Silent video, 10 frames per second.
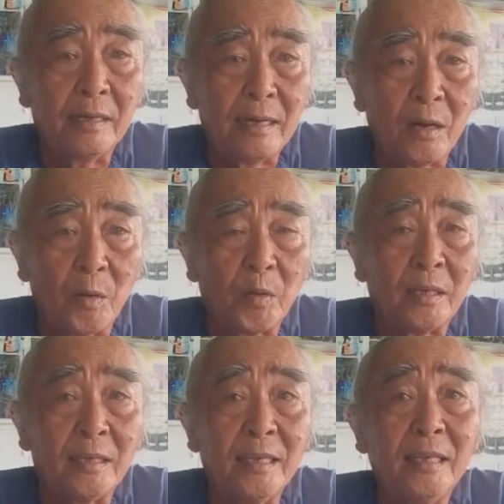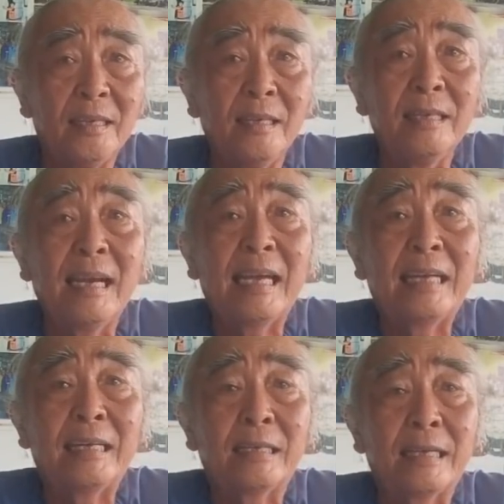ngồi đi đứng
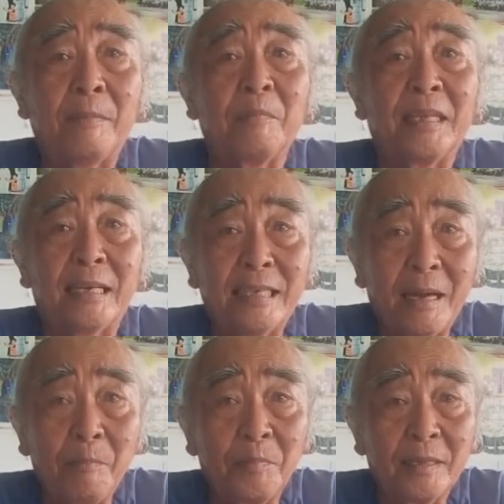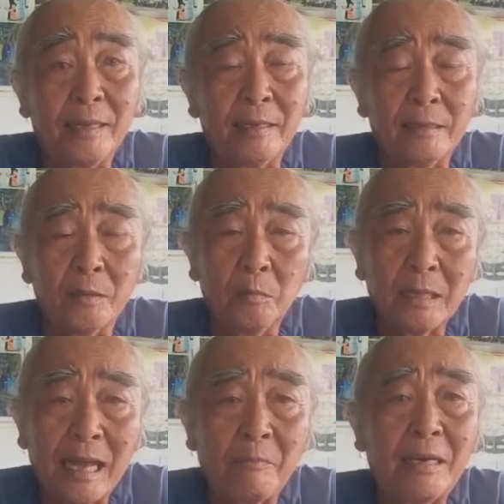hay nằm chẳng chấp nhé chúng
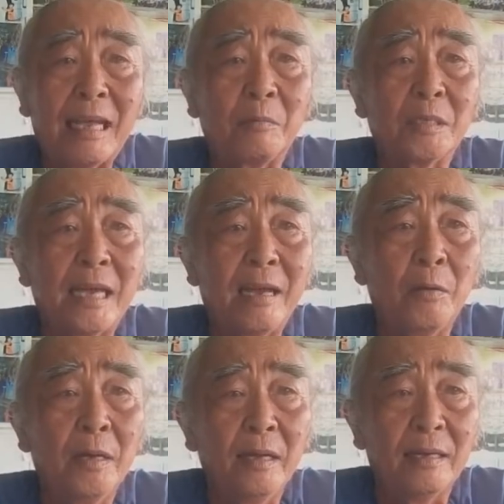ta phải làm sao